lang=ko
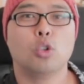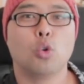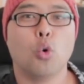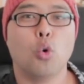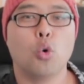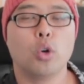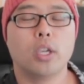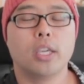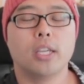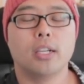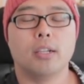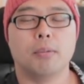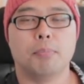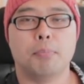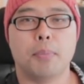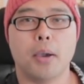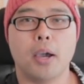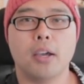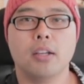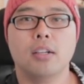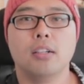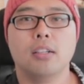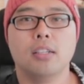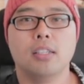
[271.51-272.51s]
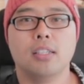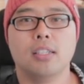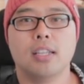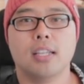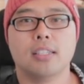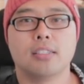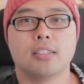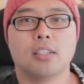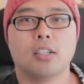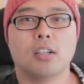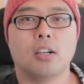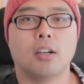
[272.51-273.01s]
독일
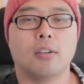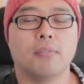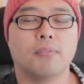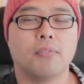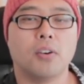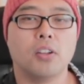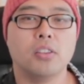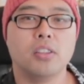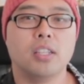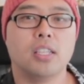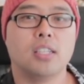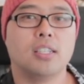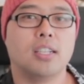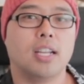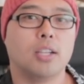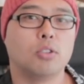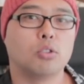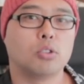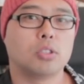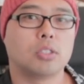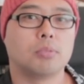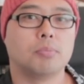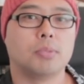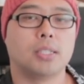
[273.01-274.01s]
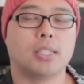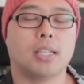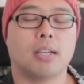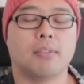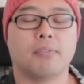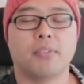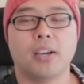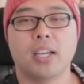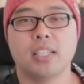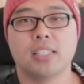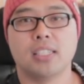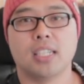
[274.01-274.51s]
베를린에서 펀딩을 해줬습니다.
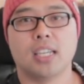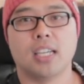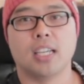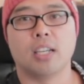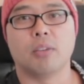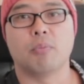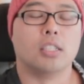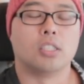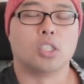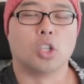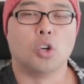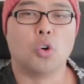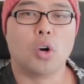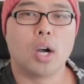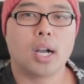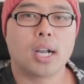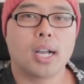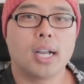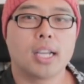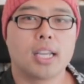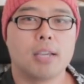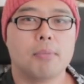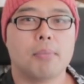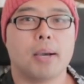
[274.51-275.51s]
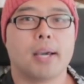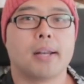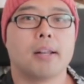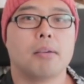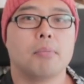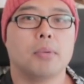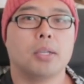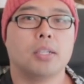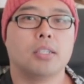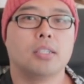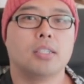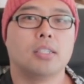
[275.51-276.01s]
파이자에. 정확하게
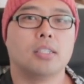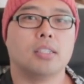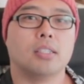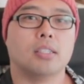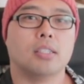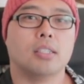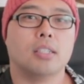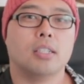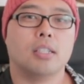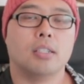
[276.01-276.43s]
말하면은